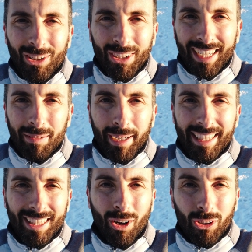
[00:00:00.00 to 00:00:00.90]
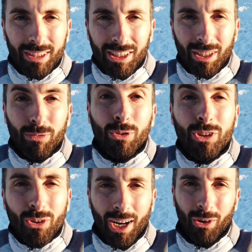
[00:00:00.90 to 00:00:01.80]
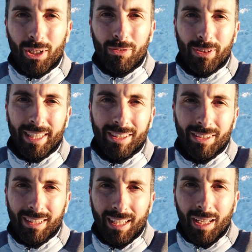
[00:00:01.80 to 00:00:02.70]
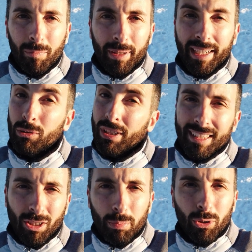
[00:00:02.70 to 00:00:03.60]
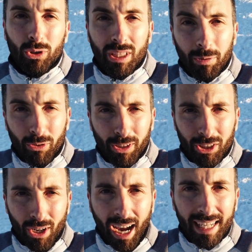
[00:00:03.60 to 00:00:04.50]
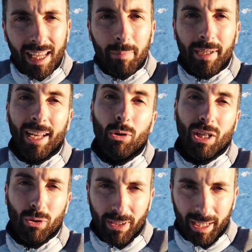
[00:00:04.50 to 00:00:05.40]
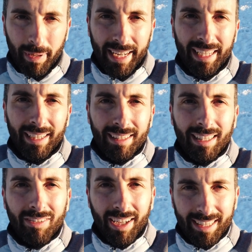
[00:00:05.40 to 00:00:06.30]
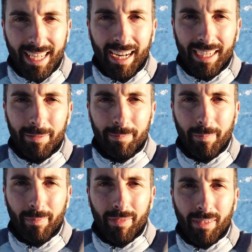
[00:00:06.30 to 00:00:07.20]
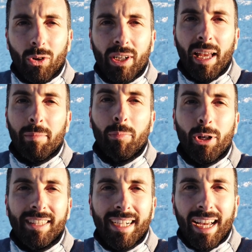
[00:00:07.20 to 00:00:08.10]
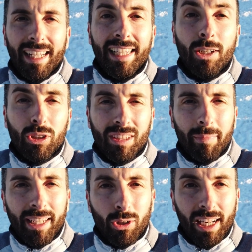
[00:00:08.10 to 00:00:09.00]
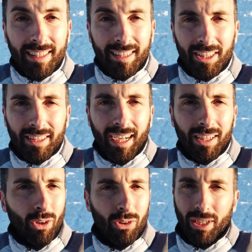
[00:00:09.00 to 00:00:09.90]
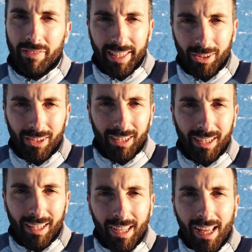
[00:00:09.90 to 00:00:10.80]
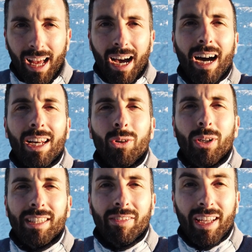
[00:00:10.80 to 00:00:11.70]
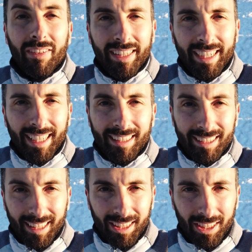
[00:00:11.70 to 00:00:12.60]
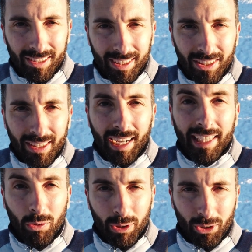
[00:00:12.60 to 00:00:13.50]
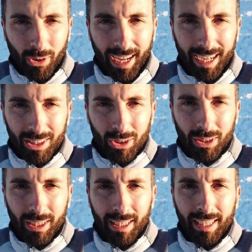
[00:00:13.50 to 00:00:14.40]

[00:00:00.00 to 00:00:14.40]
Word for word: allora nei paesi nordici funziona con il freddo? Perché utilizzano prodotti professionali e perché lo sanno fare bene da diversi anni. Ok, ma poi dirai, lì costa meno l'elettricità. No, non è vero allora, se vai a vedere i dati statistici, anche in questo caso,